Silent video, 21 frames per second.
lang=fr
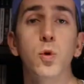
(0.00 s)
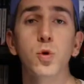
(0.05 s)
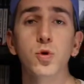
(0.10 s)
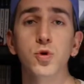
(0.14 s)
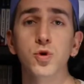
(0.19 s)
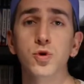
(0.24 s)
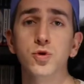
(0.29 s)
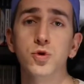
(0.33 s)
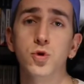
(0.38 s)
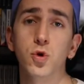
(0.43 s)

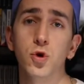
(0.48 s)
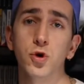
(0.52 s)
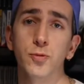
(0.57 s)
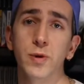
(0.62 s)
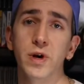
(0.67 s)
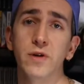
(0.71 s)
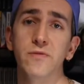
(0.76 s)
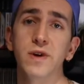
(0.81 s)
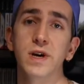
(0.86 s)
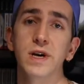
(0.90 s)
Mon jeu de
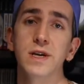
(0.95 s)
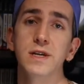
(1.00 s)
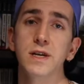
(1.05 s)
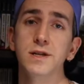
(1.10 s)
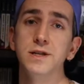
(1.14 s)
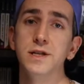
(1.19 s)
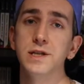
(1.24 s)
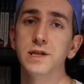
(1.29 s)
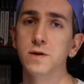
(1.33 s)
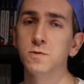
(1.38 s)
course préféré
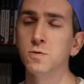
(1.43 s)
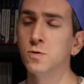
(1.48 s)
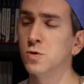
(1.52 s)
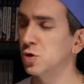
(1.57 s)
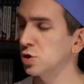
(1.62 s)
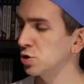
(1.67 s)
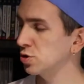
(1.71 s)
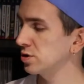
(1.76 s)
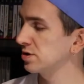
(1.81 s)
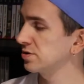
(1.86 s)
de la
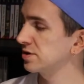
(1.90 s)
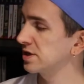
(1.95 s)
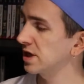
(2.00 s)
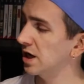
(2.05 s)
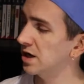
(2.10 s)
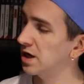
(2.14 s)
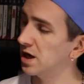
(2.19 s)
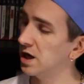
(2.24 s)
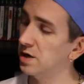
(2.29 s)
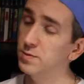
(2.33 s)
Nintendo
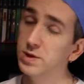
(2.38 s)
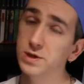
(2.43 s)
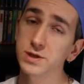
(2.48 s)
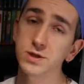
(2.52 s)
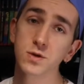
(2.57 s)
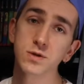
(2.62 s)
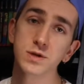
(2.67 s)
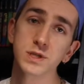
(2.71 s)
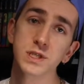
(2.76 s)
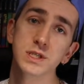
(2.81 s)
64, eh ben
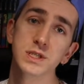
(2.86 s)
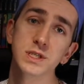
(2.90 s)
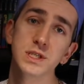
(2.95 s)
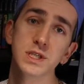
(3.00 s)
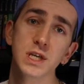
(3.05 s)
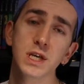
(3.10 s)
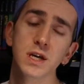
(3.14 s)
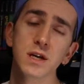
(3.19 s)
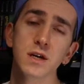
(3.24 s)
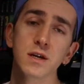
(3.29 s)
sans
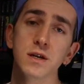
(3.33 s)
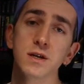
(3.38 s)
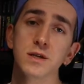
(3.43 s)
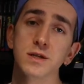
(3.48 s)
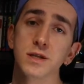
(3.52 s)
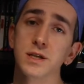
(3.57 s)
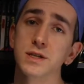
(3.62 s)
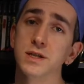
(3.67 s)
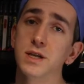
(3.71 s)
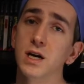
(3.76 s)
hésiter,
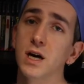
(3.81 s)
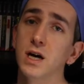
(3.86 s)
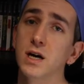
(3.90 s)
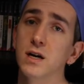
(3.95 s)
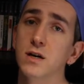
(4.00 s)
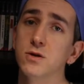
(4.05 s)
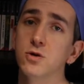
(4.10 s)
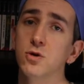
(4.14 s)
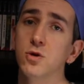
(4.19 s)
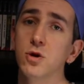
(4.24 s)
ce
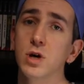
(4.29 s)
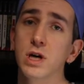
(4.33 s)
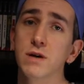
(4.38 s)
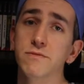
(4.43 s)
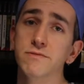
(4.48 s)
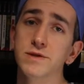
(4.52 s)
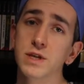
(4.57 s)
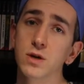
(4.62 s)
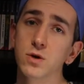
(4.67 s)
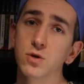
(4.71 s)
sera le
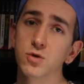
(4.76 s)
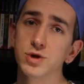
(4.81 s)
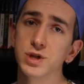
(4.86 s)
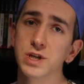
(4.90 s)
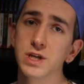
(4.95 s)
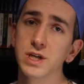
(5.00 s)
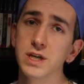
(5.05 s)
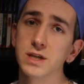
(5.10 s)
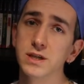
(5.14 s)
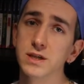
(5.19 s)
F-Zero
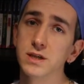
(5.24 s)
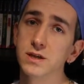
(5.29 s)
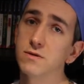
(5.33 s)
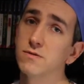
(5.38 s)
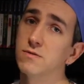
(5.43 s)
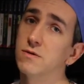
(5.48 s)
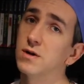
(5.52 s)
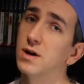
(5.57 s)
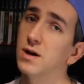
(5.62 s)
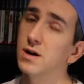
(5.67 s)
GX,
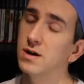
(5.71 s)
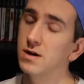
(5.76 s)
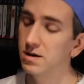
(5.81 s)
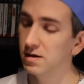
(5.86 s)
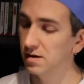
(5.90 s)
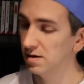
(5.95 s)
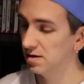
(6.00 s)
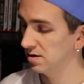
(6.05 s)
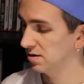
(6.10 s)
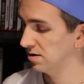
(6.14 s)
voilà,
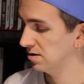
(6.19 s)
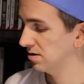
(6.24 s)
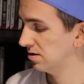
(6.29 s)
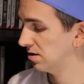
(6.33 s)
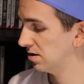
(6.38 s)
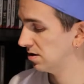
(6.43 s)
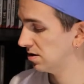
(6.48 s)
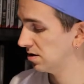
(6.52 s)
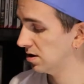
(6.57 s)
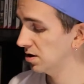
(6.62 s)

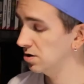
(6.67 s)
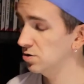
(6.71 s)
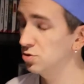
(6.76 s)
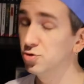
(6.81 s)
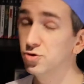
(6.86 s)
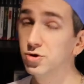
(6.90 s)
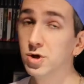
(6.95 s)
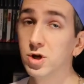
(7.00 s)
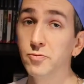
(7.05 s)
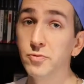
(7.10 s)
euh,
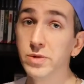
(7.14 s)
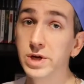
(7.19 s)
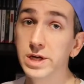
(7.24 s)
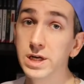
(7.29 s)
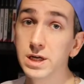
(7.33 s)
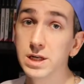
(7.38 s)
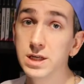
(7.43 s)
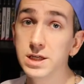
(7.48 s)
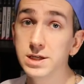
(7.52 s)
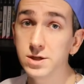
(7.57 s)
l'une de
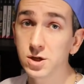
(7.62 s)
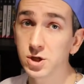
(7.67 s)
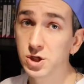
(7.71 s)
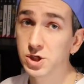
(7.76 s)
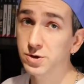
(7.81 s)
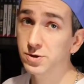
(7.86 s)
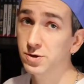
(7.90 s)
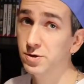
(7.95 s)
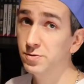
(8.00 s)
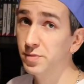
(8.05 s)
mes
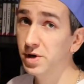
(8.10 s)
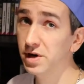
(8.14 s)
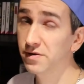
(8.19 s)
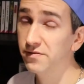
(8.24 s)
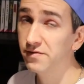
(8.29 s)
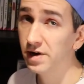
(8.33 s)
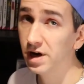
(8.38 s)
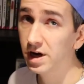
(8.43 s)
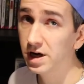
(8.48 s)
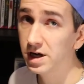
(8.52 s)
licences
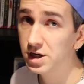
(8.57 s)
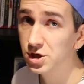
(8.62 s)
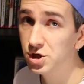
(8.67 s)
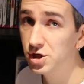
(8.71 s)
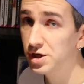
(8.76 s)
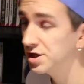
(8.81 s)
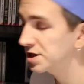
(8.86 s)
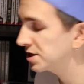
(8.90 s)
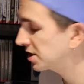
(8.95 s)
préférées chez